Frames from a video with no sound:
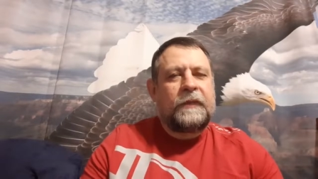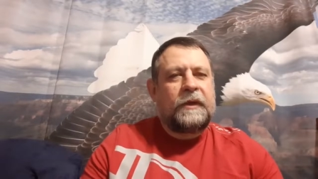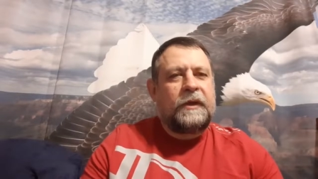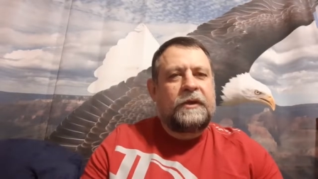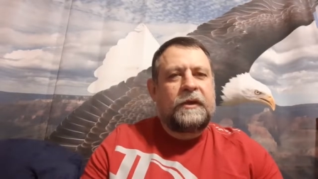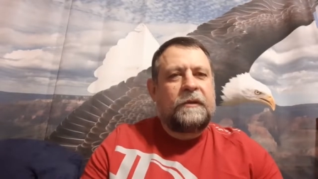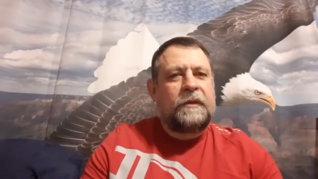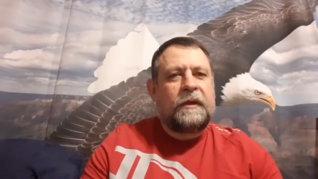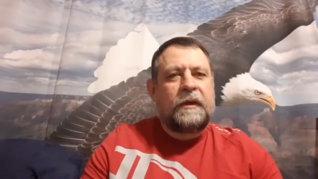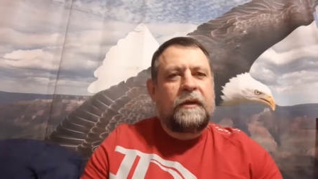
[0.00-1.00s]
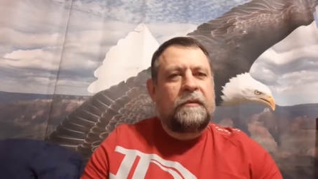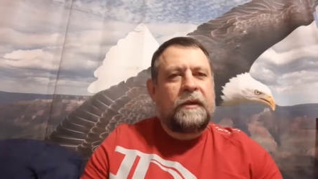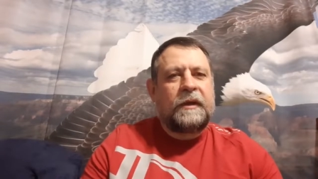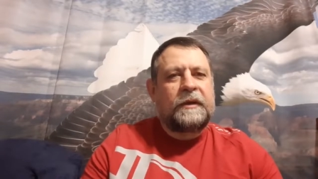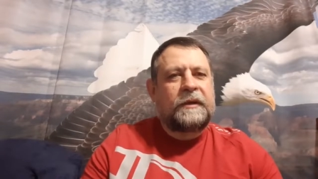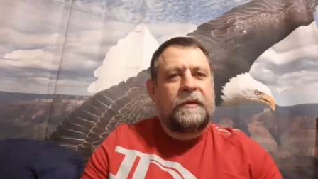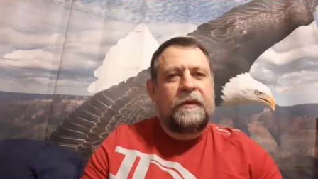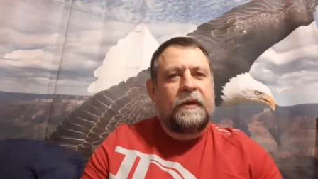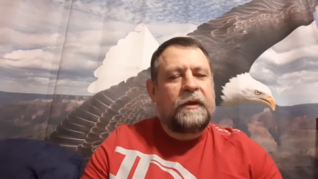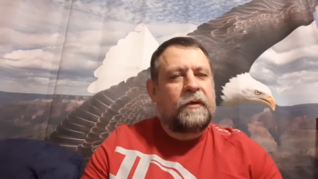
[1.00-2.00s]
лично меня
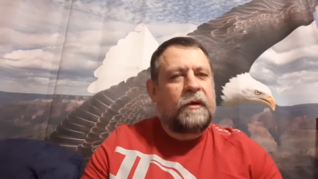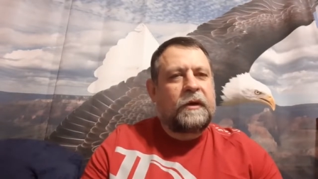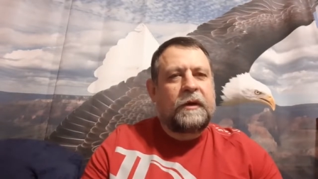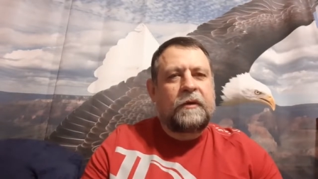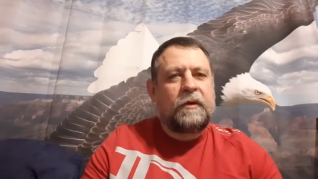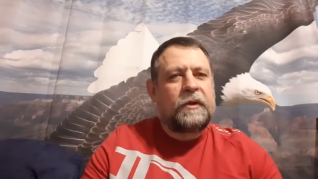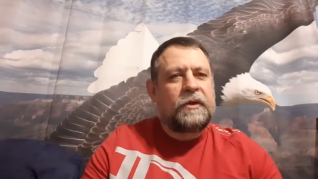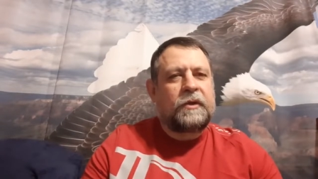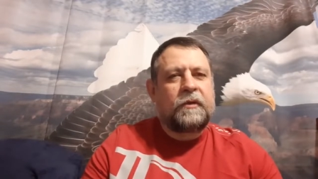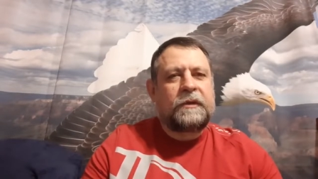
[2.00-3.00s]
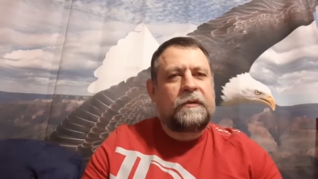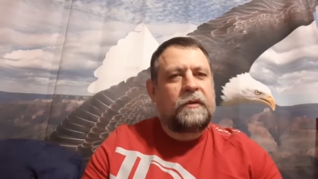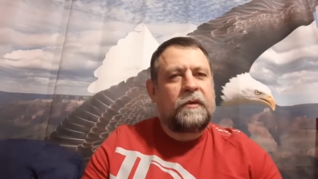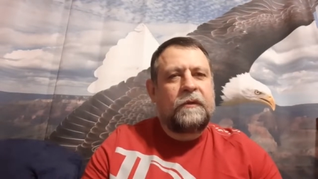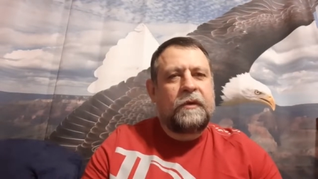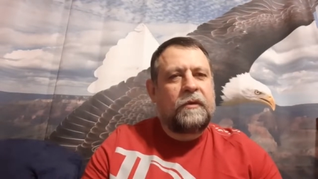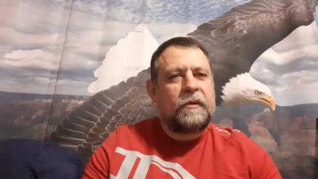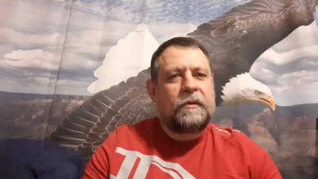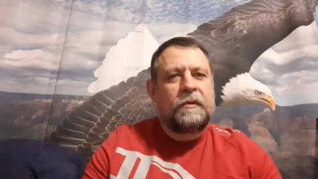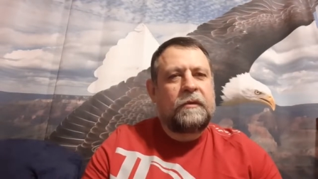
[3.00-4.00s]
благословенный Руаха Кодыш Дух Святой ведет